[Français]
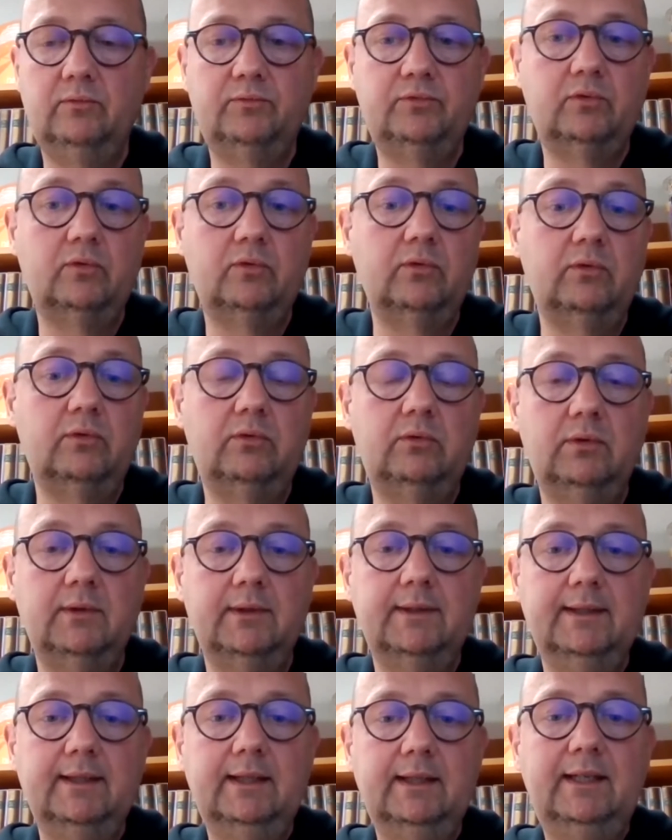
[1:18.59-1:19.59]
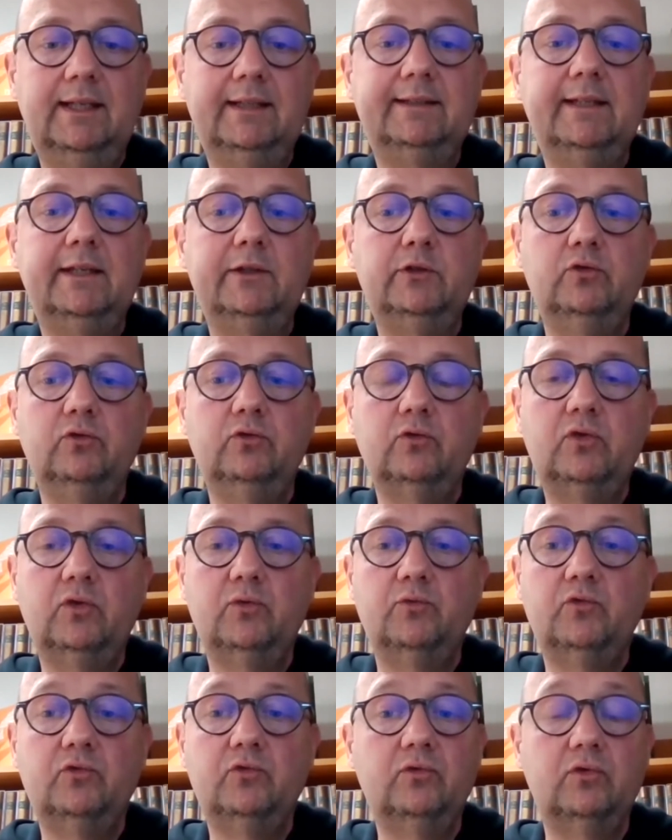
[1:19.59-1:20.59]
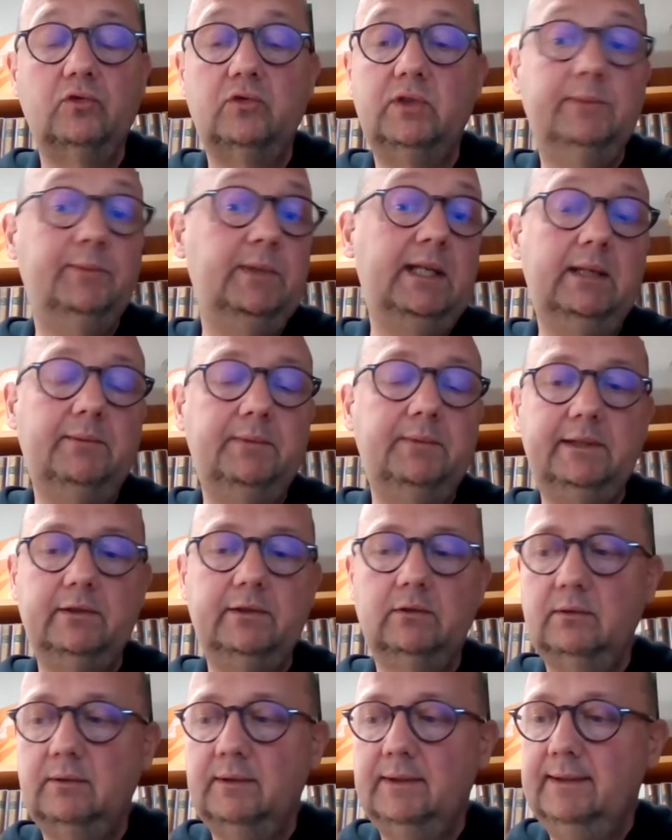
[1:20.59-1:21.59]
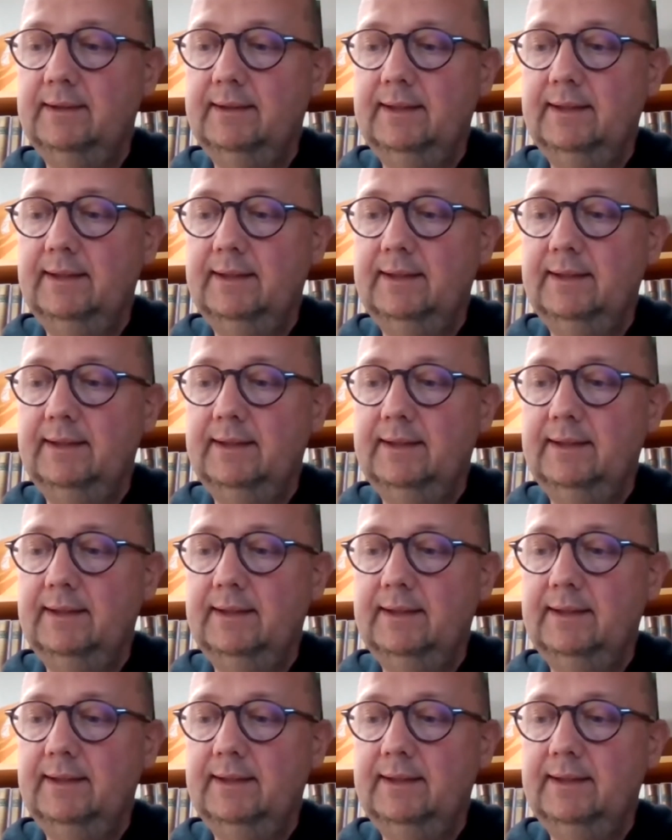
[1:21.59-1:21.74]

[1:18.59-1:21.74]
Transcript: pour la taille d'une commune de 10 000 habitants.